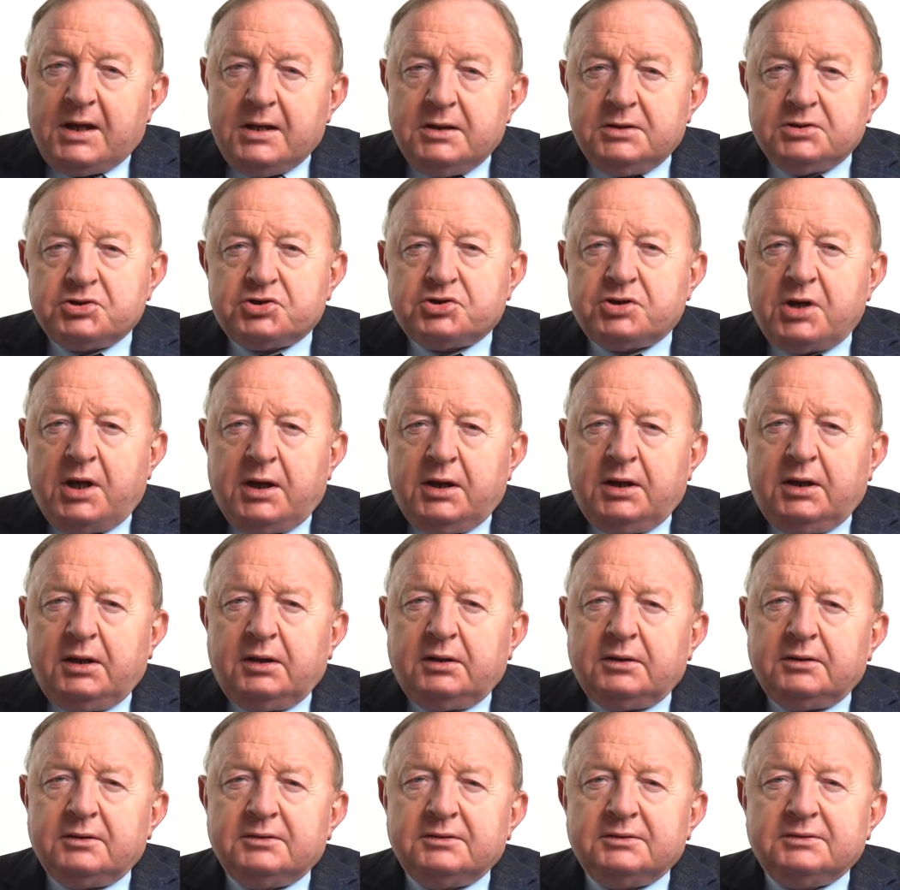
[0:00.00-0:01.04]

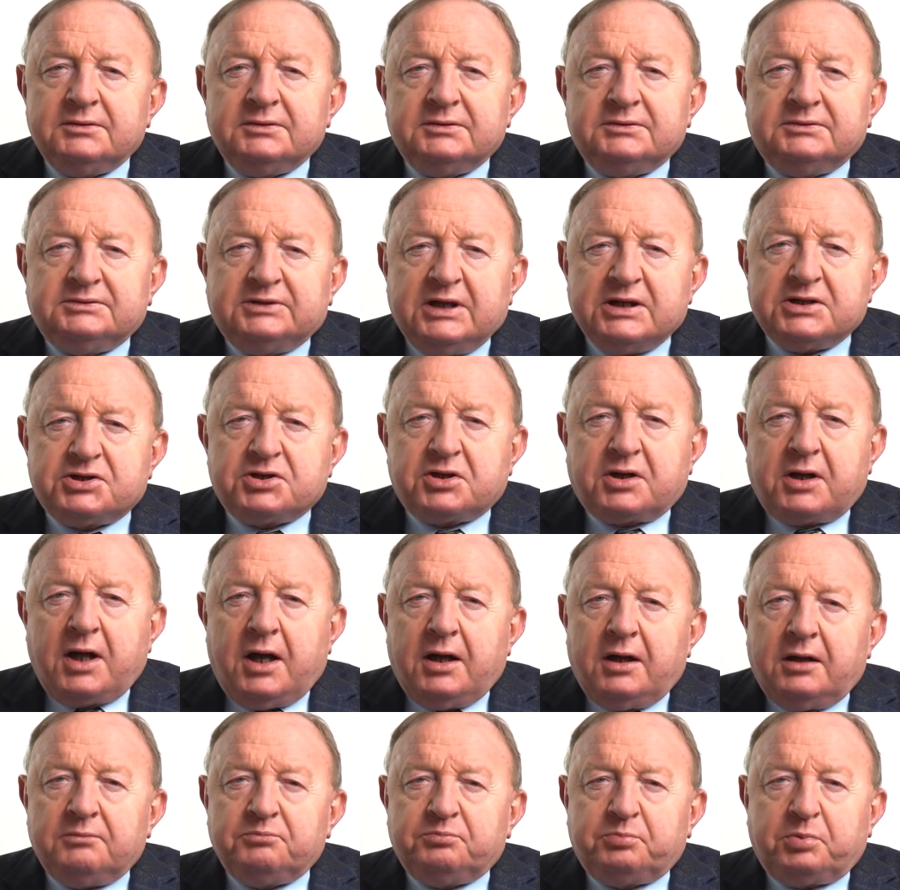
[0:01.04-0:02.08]
że y,
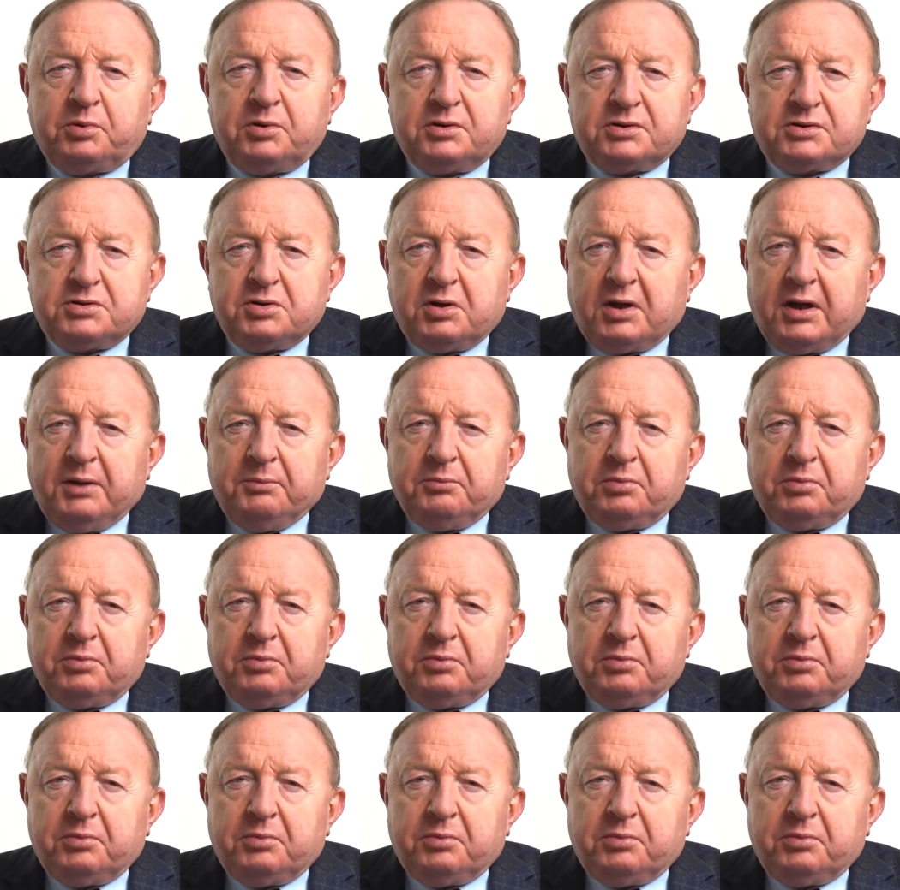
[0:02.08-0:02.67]
teczka profesora